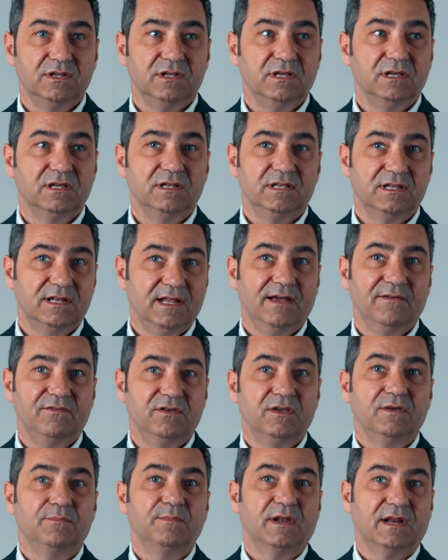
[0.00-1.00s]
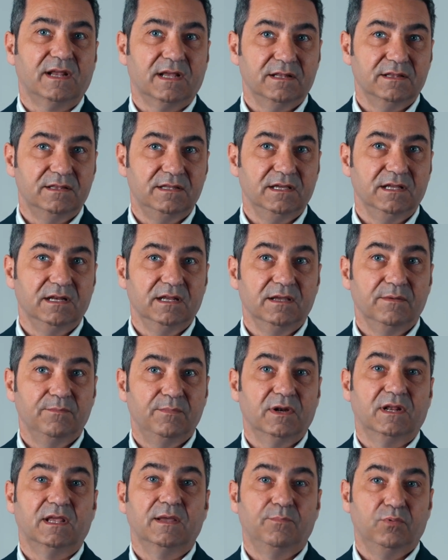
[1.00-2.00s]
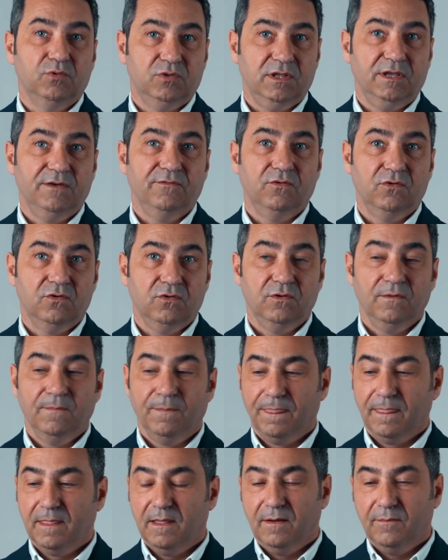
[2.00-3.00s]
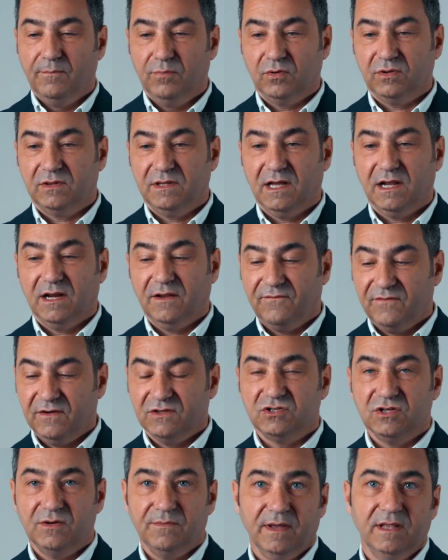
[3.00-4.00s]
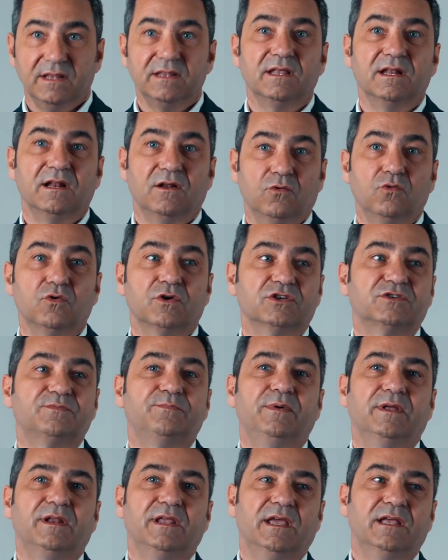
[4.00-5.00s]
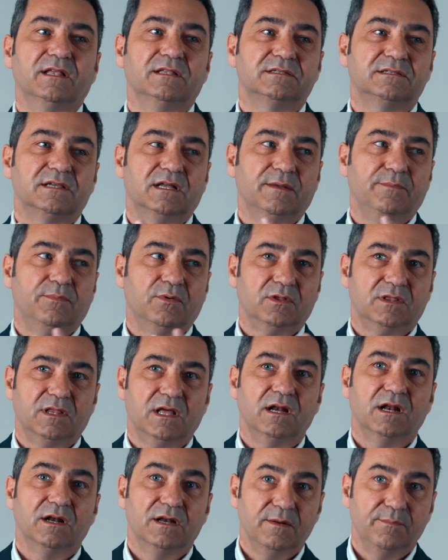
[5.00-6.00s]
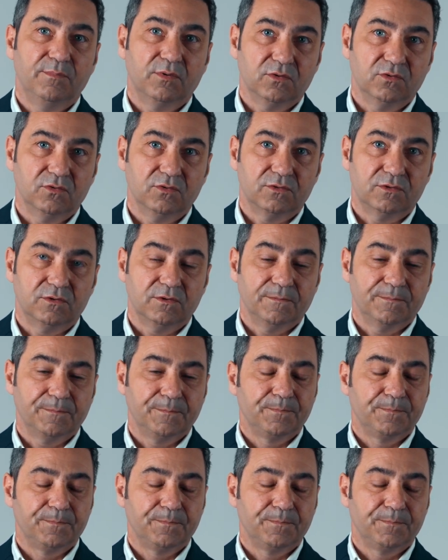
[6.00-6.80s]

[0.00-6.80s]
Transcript: di, di navi mercantili perché potevano portare facilmente la loro esperienza e riportarla nel prodotto.